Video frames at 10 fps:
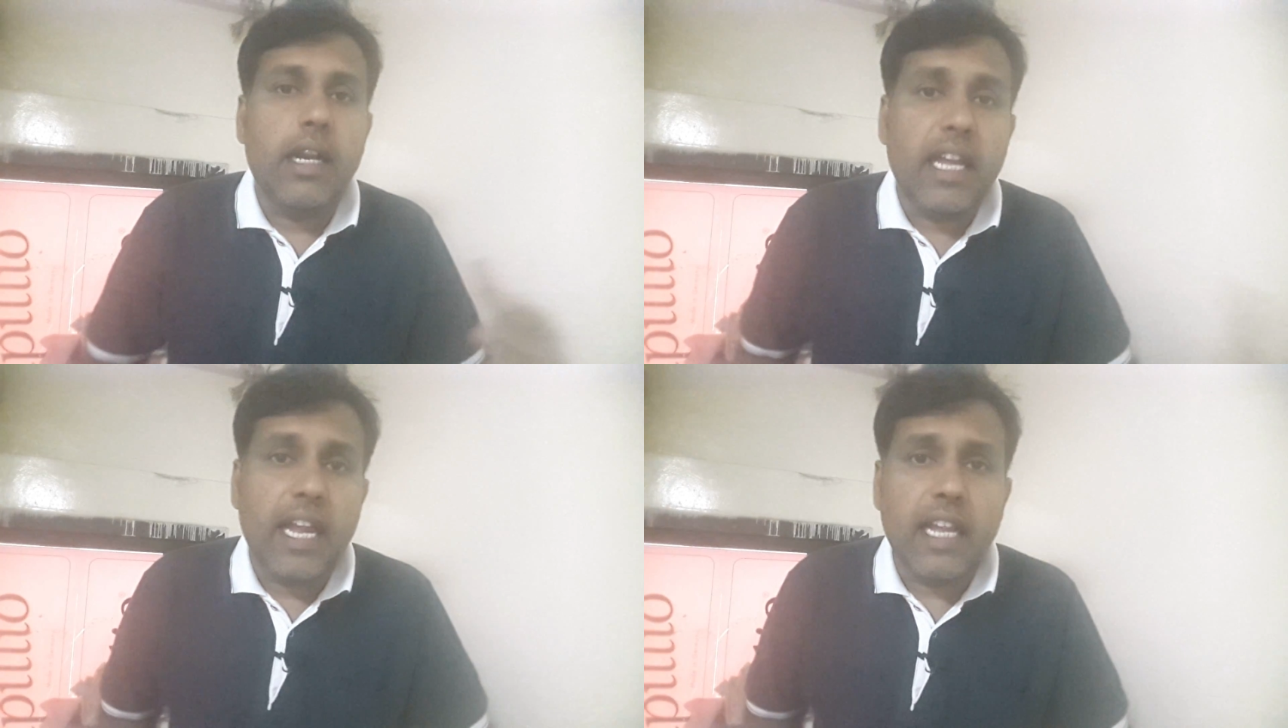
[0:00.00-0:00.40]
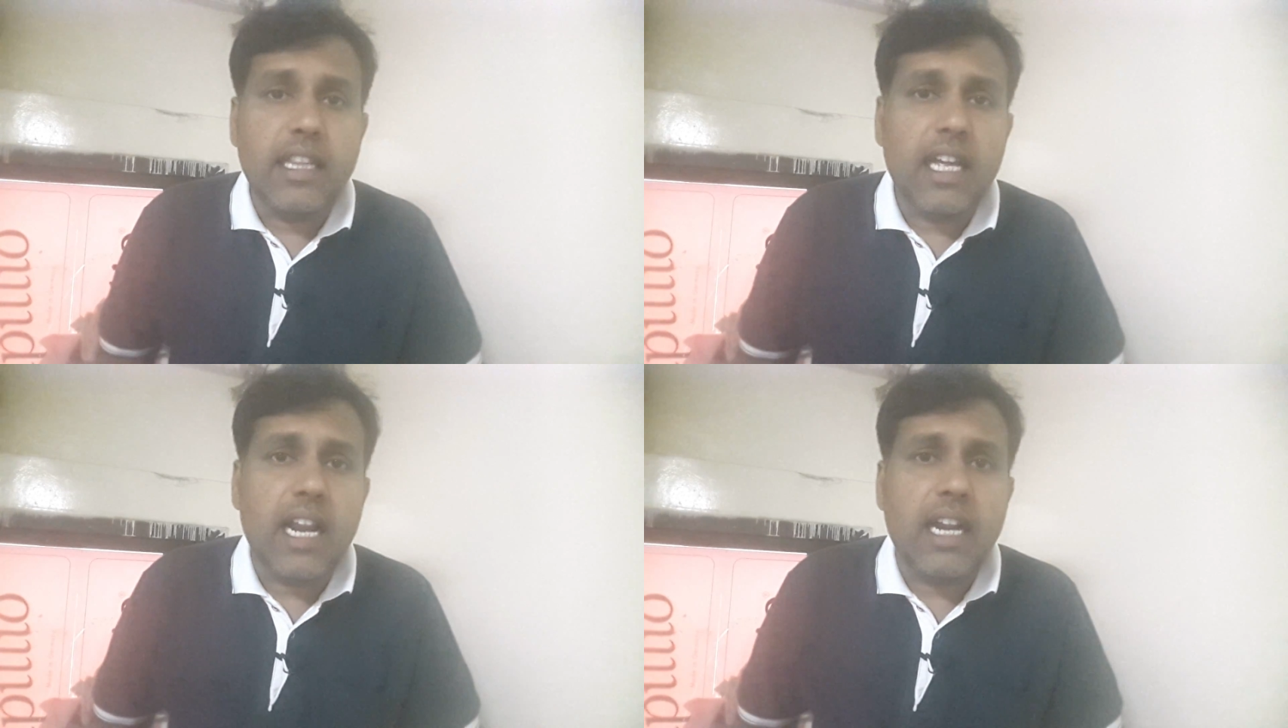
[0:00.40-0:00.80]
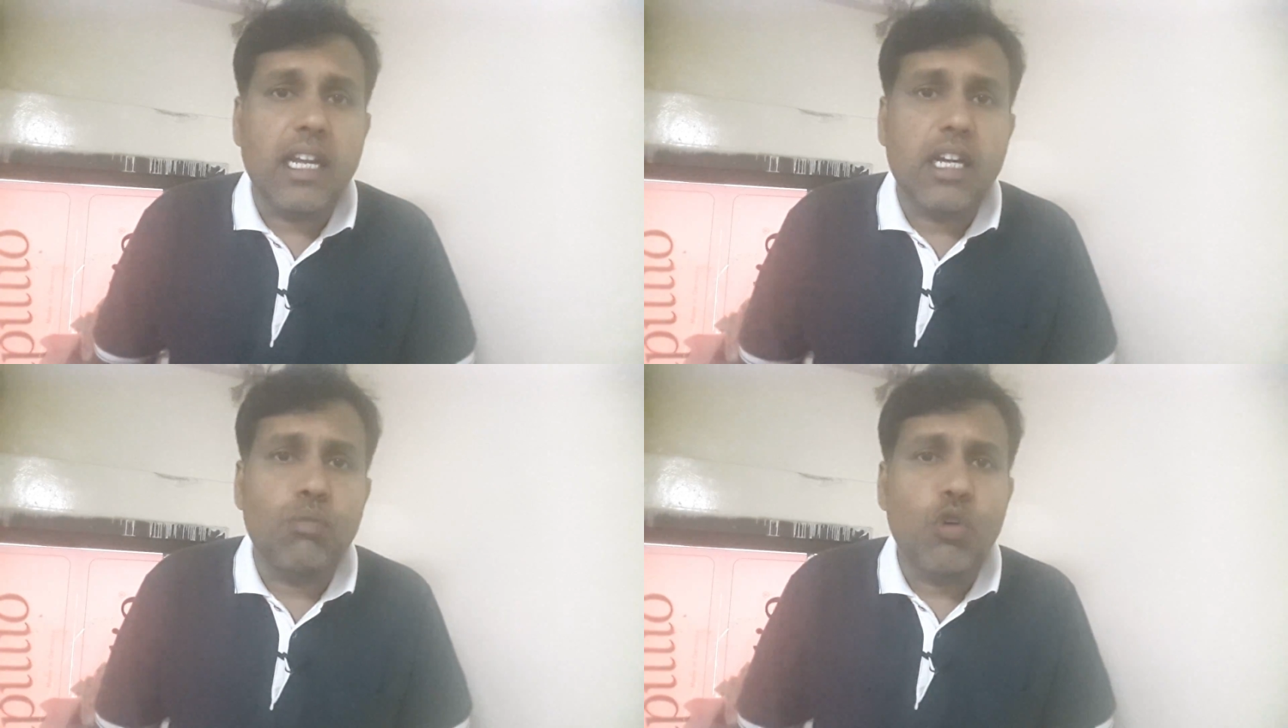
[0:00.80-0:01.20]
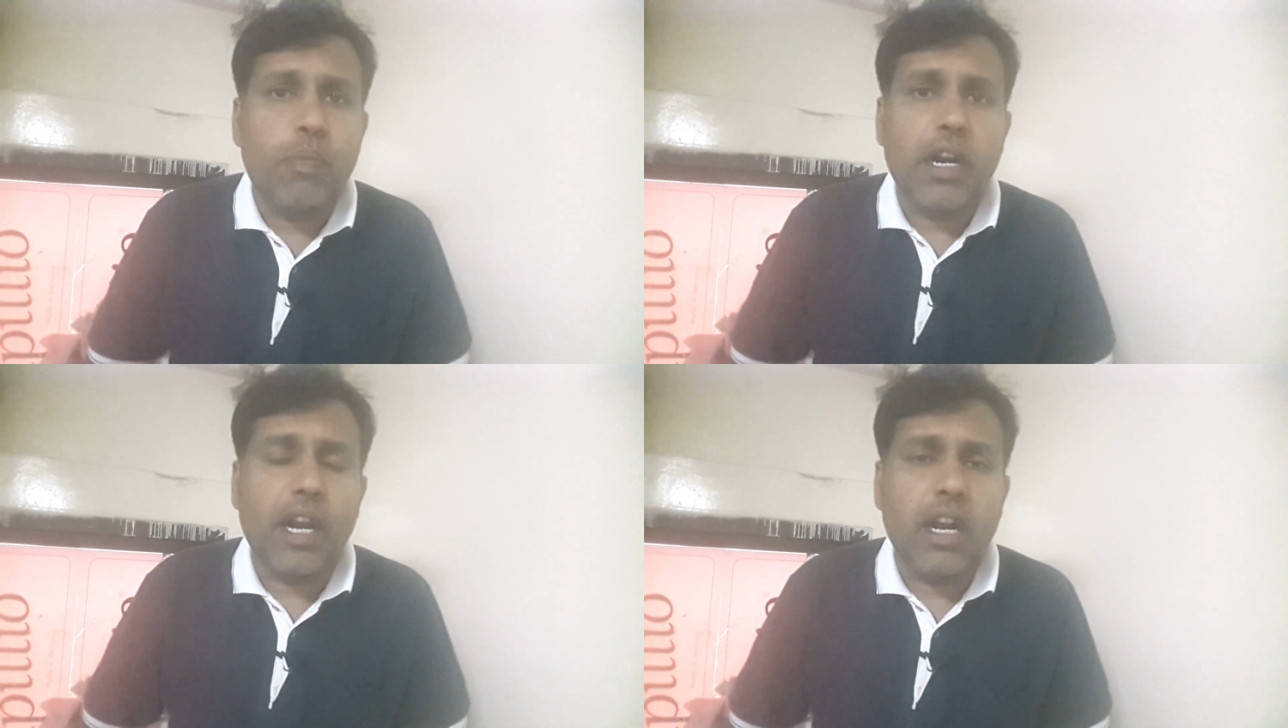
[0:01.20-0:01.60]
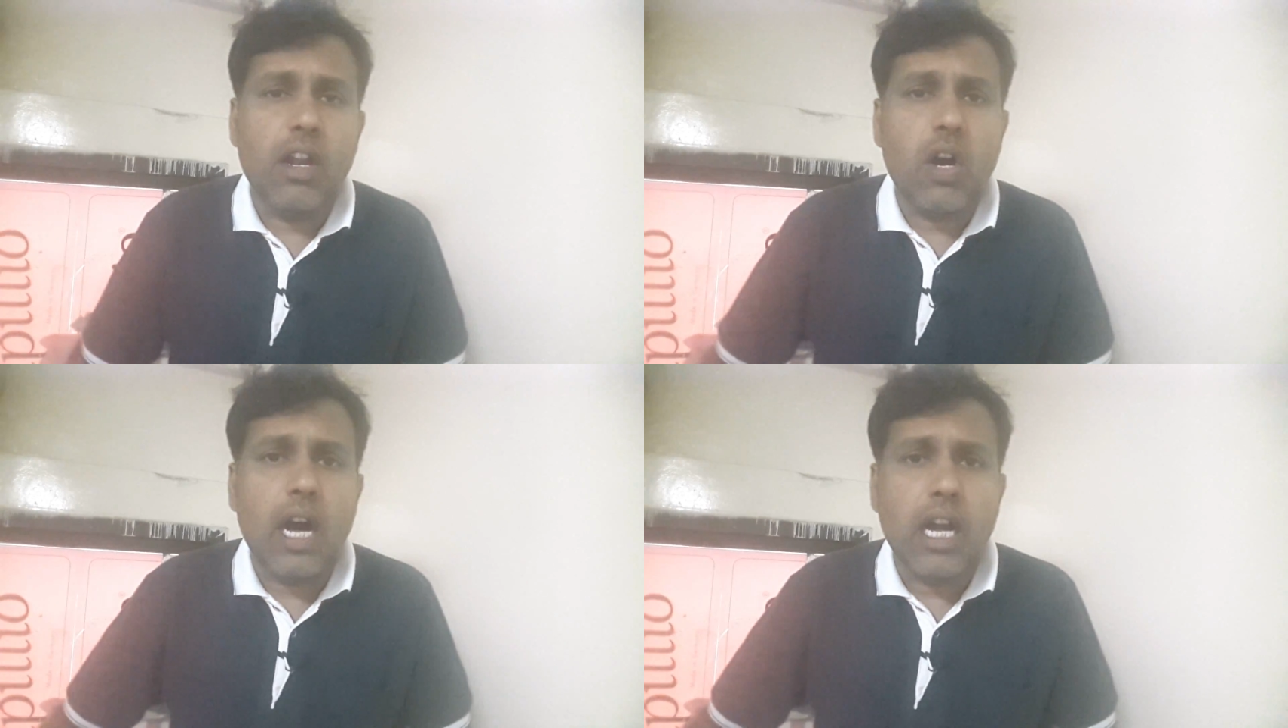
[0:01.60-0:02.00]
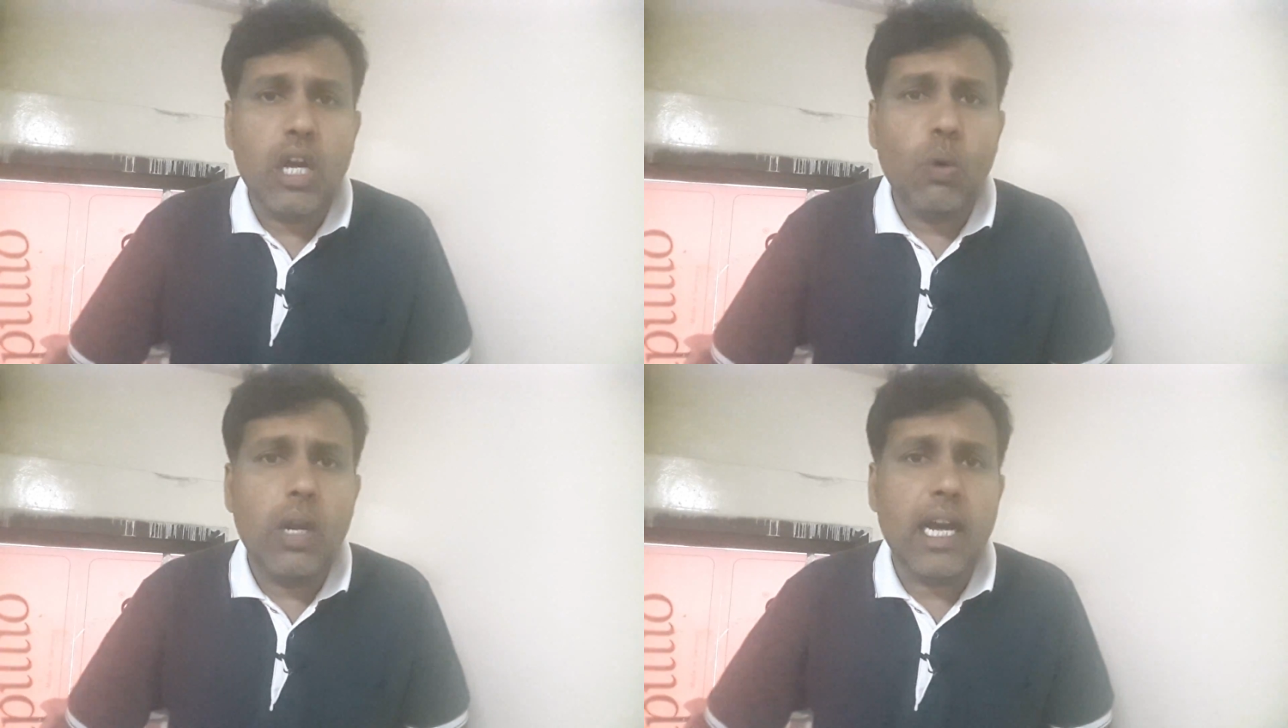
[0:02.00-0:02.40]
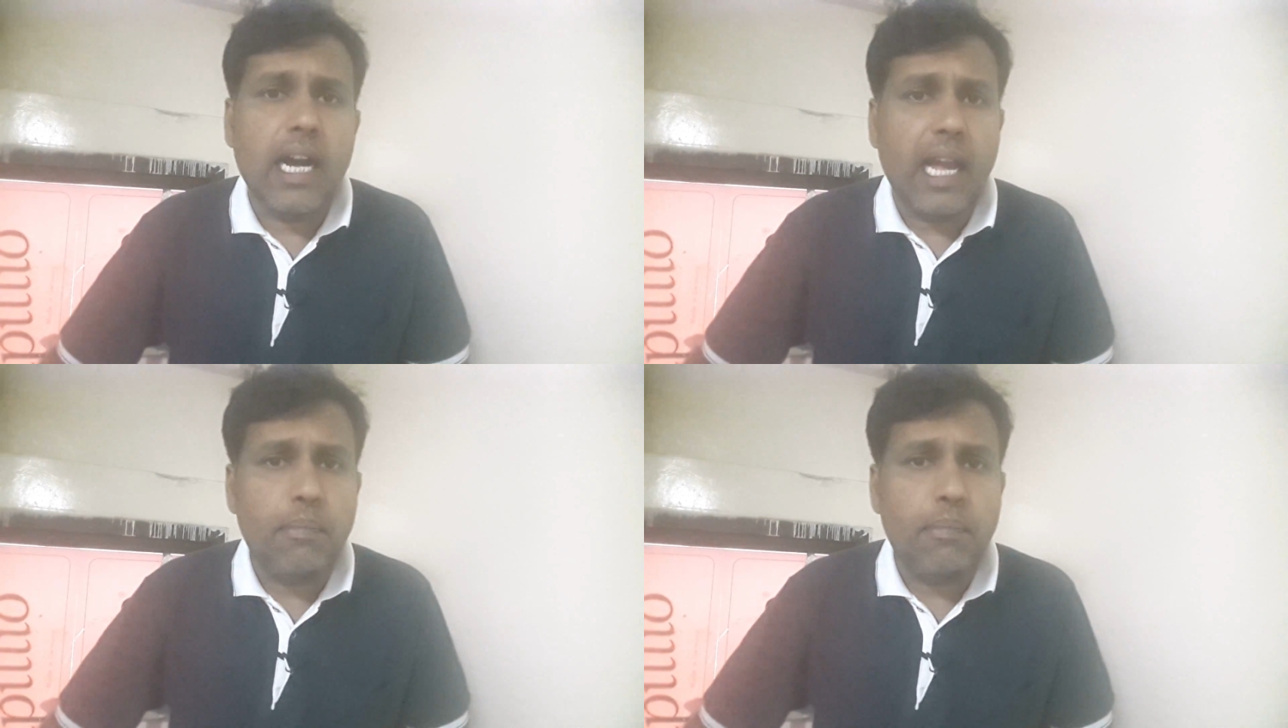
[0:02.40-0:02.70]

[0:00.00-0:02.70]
நீங்கள் எந்த நாட்டுக்கு மூவ் பண்ணுறீங்களோ அங்கே உள்ள